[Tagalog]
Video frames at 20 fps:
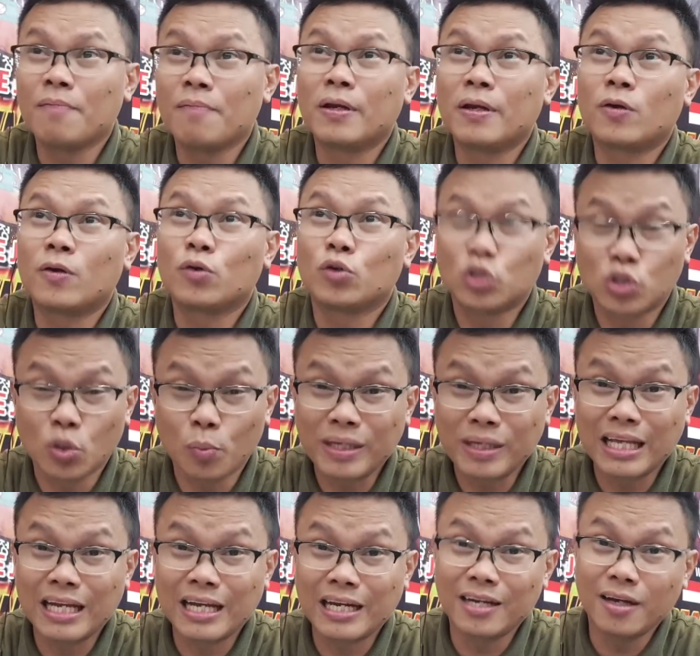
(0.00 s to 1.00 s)
pero gusto pa
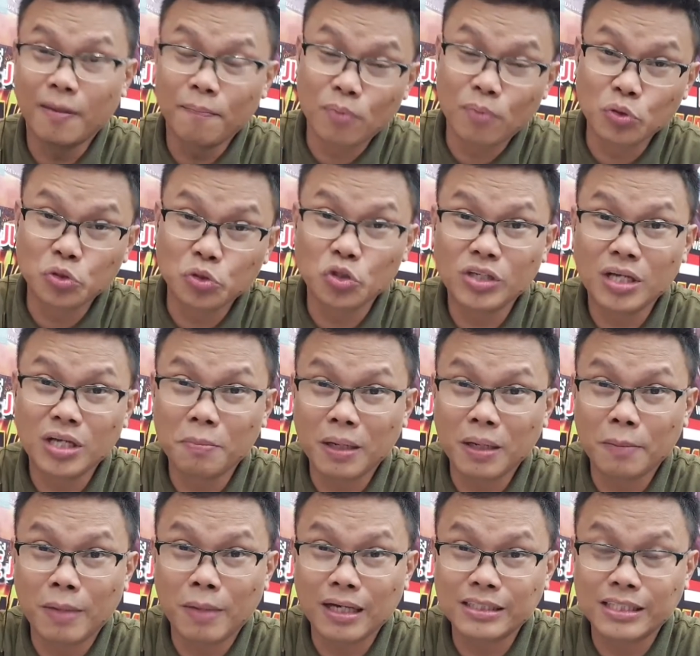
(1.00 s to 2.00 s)
talaga ng puso niya
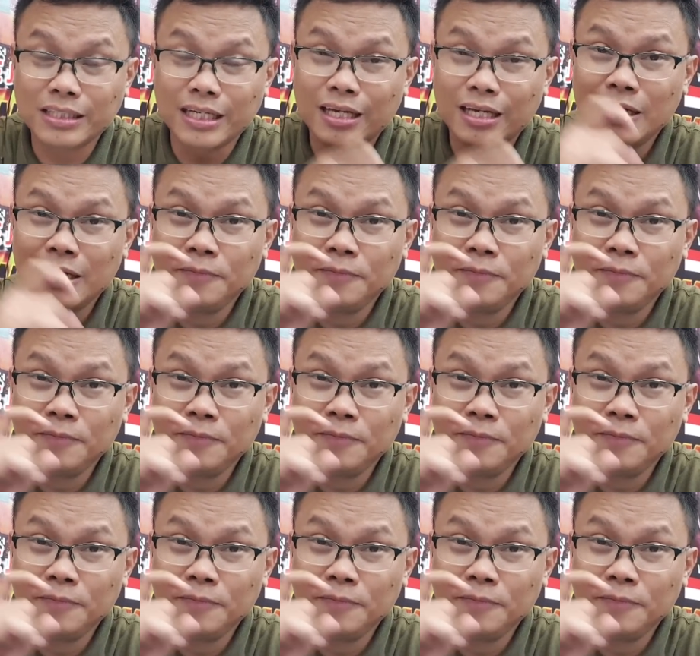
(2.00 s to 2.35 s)
mag-boxing.